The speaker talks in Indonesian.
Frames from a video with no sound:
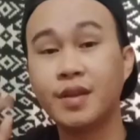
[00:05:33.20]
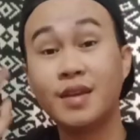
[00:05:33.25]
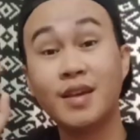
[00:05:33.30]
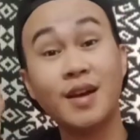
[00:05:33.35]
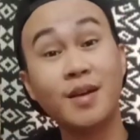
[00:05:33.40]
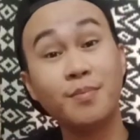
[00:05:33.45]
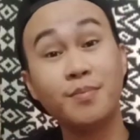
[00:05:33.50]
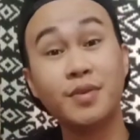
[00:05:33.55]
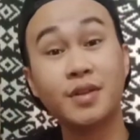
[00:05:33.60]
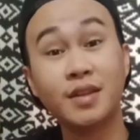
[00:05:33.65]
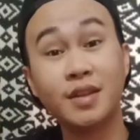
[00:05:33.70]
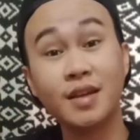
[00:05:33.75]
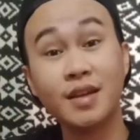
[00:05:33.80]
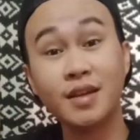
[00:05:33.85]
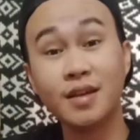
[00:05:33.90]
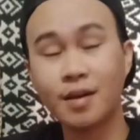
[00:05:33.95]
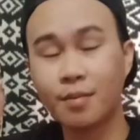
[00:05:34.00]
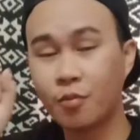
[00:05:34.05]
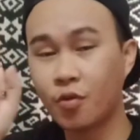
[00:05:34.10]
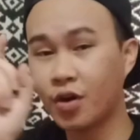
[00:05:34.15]
yang
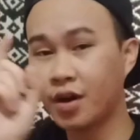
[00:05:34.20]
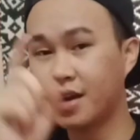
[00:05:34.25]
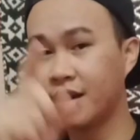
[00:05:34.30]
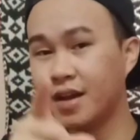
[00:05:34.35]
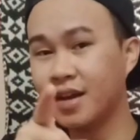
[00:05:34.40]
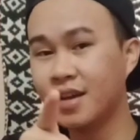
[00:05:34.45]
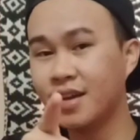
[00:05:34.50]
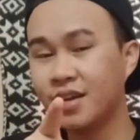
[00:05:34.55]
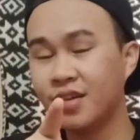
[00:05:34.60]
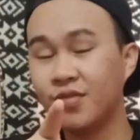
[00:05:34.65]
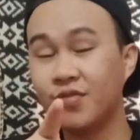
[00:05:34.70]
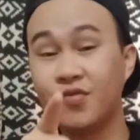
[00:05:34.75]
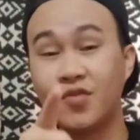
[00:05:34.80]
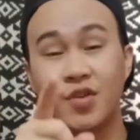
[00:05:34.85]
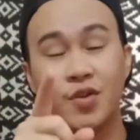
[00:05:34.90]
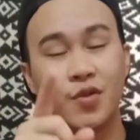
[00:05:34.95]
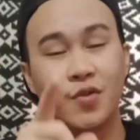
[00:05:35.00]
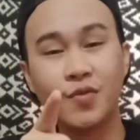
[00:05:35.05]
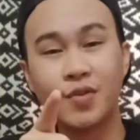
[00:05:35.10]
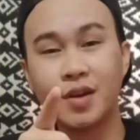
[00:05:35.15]
penting kamu ada,
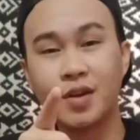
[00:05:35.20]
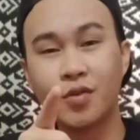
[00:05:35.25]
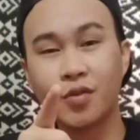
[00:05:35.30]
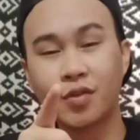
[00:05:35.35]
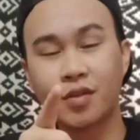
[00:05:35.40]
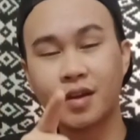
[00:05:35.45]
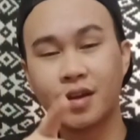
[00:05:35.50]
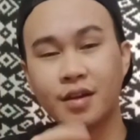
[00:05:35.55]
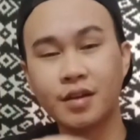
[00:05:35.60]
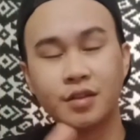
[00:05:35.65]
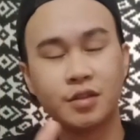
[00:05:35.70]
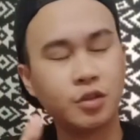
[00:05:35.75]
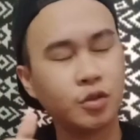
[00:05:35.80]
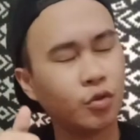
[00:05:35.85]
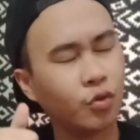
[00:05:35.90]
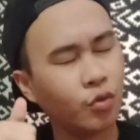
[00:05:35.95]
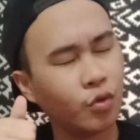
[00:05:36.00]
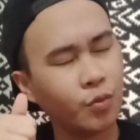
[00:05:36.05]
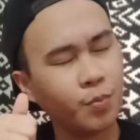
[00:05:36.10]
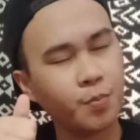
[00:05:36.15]
view video saya
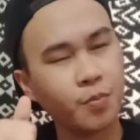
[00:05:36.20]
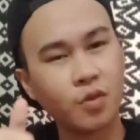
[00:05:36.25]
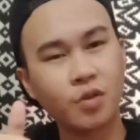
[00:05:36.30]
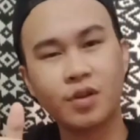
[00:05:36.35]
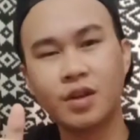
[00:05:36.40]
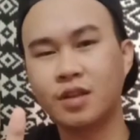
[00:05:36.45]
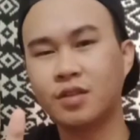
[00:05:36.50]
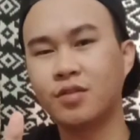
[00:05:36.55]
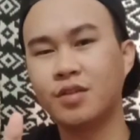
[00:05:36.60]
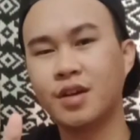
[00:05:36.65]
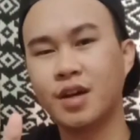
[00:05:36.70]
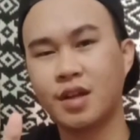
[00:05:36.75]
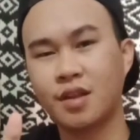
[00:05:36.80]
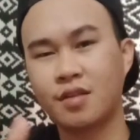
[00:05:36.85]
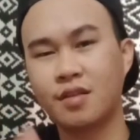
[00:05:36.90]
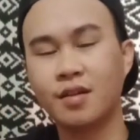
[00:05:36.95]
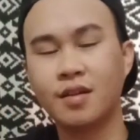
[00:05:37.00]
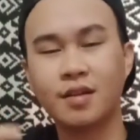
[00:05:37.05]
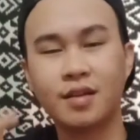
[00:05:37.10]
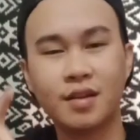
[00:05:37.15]
cukup sudah tuh guys.